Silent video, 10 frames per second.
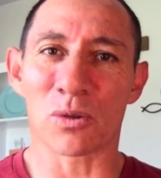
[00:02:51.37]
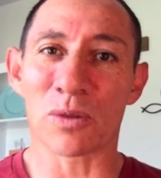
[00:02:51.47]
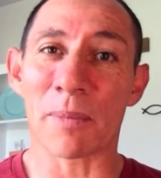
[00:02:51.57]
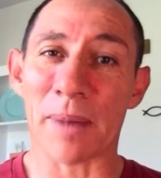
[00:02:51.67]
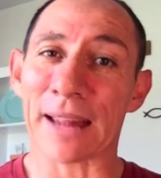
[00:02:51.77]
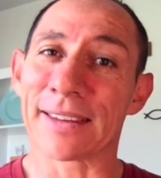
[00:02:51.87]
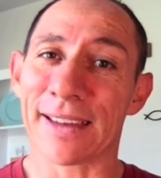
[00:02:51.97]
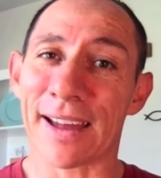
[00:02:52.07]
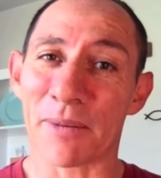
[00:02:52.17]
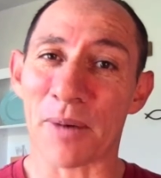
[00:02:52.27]
es una
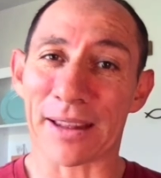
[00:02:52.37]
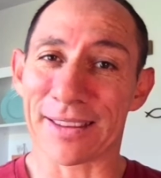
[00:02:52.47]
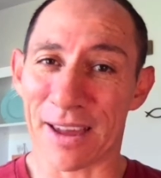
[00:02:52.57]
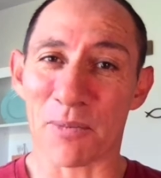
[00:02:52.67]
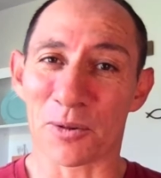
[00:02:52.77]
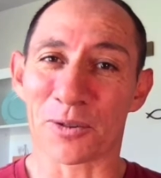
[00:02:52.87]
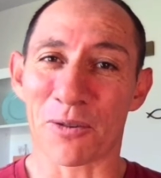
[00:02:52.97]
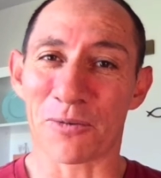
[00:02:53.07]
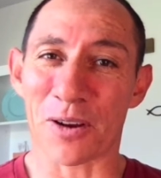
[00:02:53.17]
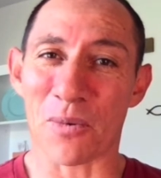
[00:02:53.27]
práctica que practiquemos
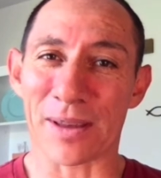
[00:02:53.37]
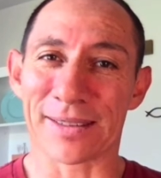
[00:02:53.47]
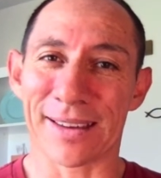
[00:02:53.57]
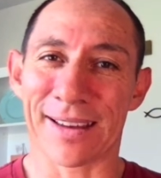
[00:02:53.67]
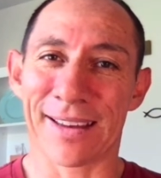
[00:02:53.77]
con frecuencia.